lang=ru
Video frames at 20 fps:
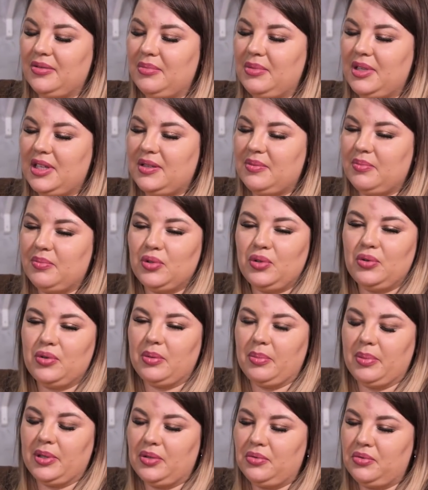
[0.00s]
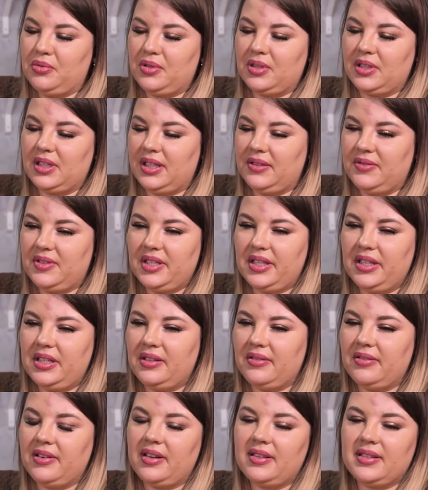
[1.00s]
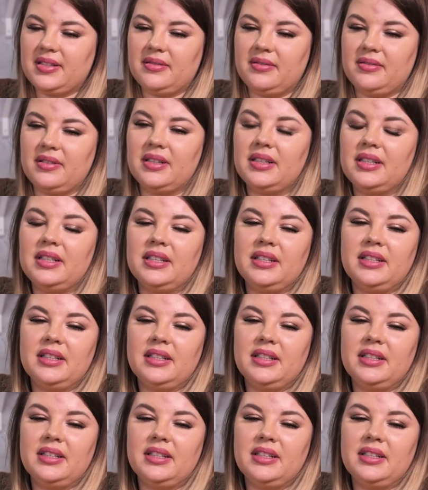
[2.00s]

У меня есть много подружек, и все они разного